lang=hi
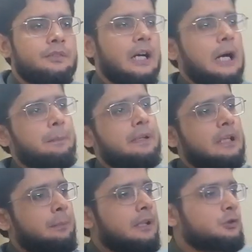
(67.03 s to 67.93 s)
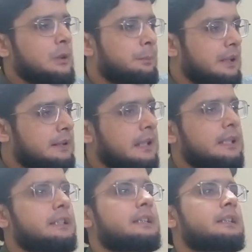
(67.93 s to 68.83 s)
जहाँ पे कमर जो है बल खा
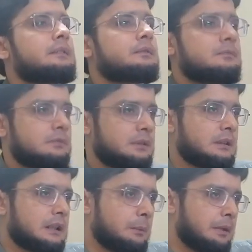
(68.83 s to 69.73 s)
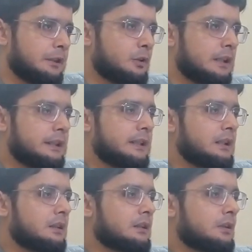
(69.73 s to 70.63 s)
जाती है कमर यूँ आती
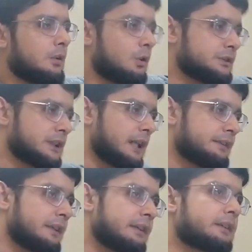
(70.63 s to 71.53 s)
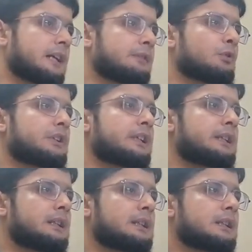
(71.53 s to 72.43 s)
है और जहाँ जैसी कर्व होती है
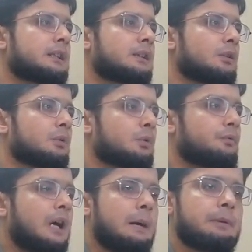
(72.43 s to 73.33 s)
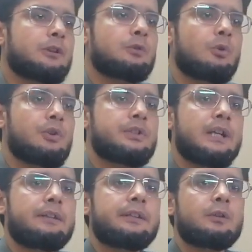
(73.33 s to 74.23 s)
ना तो वहाँ पर जो गोश्त
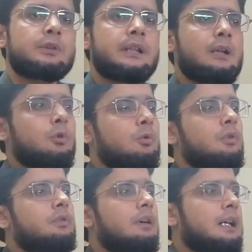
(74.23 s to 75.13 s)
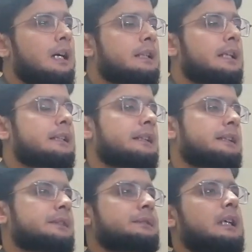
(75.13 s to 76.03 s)
के हिस्से होते हैं उसको सौलात कहते
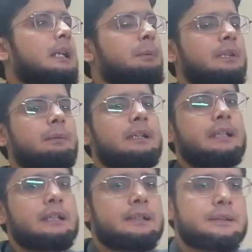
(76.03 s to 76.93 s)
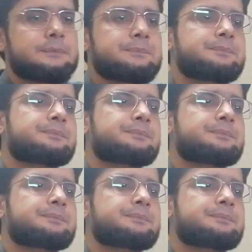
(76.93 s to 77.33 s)
हैं अरबी ज़बान के अंदर